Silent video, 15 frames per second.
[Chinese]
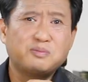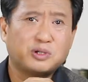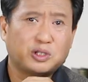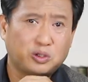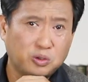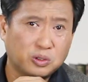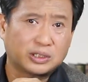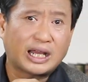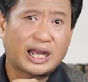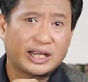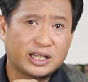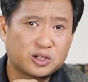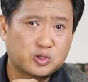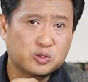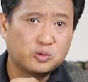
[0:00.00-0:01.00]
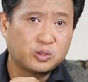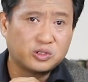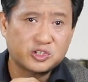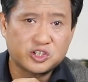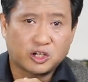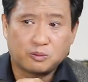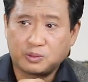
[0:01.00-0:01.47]
那么偌大一个中国
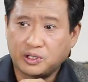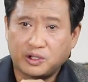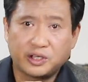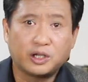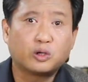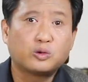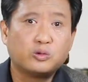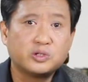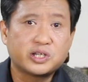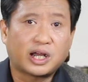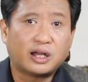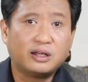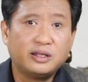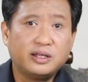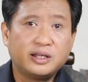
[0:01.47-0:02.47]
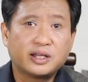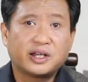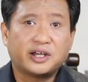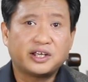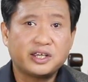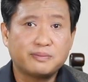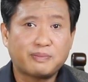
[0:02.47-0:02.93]
都找不到一个工厂。
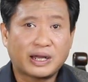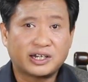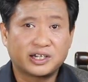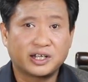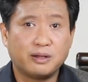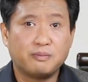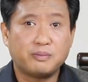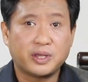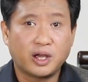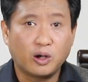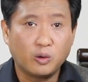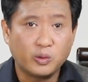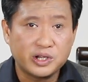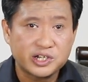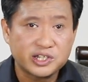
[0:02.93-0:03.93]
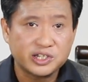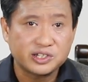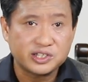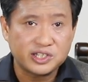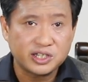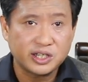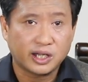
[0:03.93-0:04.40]
可以把这个苗文
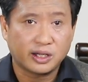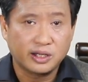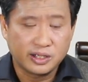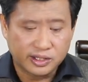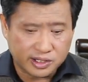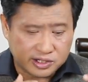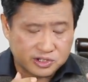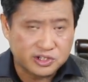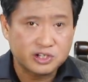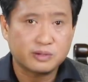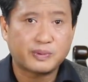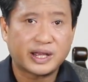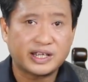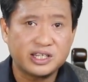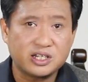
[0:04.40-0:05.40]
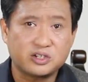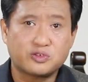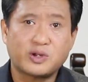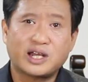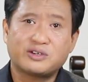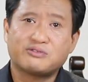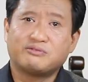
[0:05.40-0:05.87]
圣经啊给制版印
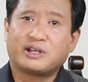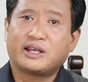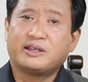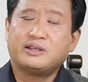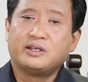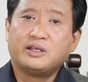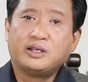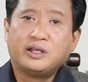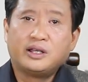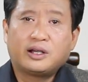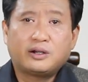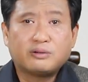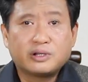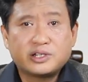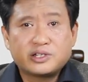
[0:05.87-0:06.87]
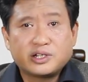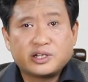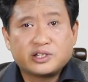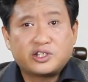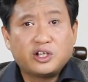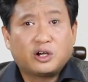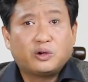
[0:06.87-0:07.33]
刷出来。后来这
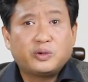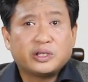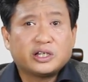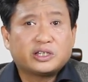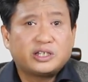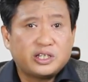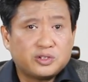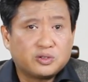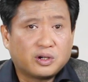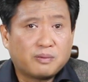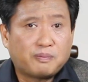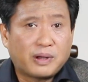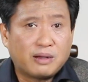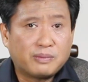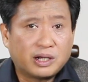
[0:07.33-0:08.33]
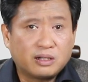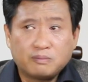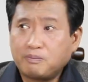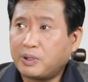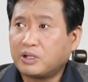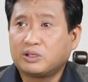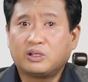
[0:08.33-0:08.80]
个教会的弟兄啊帮忙
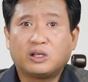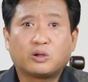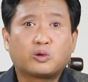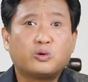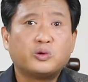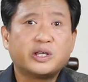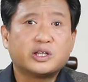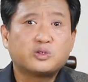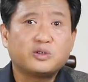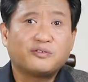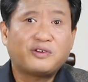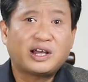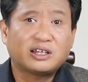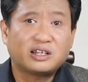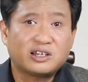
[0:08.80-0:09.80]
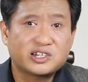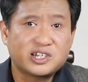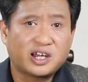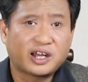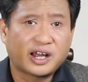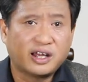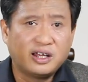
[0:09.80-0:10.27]
跑到了工业最发达的
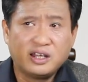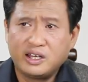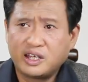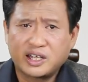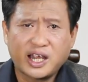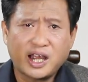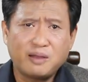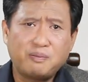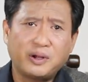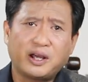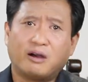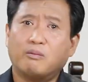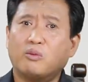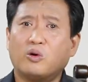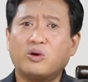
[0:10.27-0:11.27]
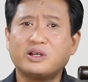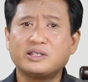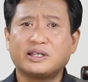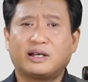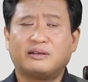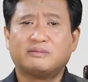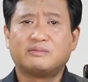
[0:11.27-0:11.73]
上海，开不了模
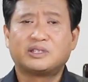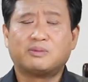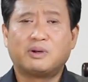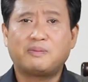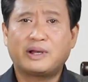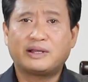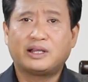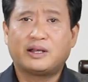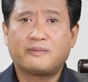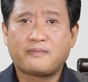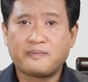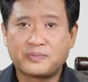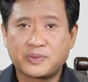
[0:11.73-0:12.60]
子怎么办呢？